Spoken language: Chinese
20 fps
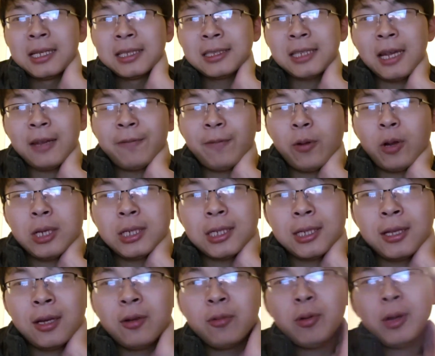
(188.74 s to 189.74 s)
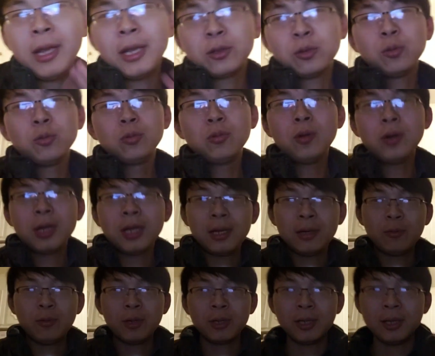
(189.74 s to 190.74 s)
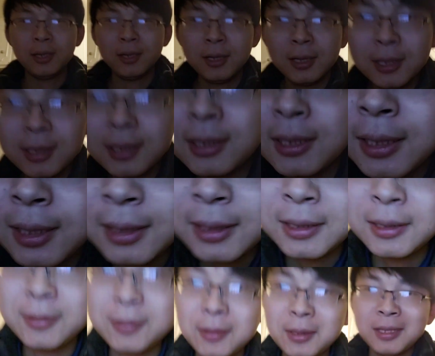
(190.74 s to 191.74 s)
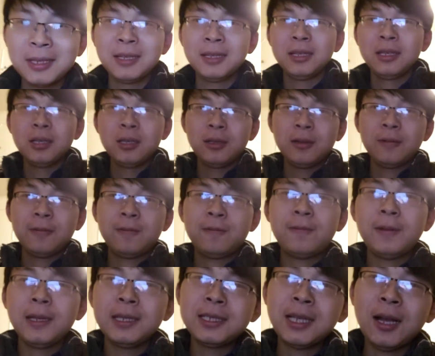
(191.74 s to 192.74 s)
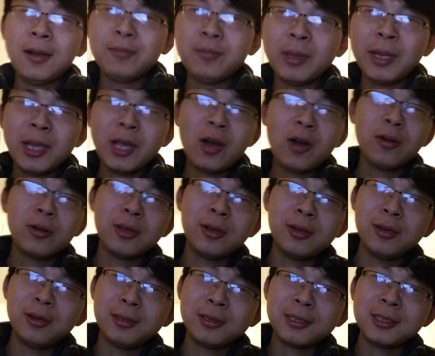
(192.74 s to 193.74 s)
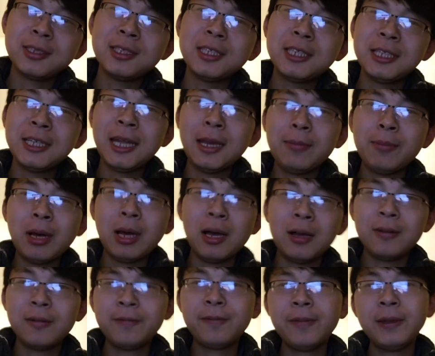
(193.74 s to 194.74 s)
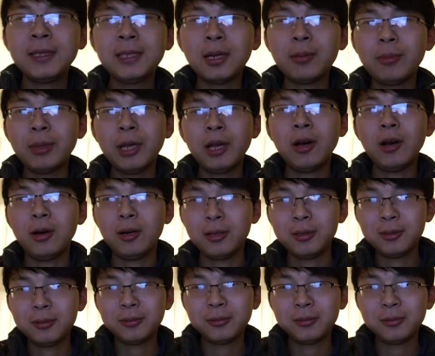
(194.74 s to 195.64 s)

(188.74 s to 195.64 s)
在 f r e 罗里呢，我也度过了我的非常美好的十几天吧，非常美好。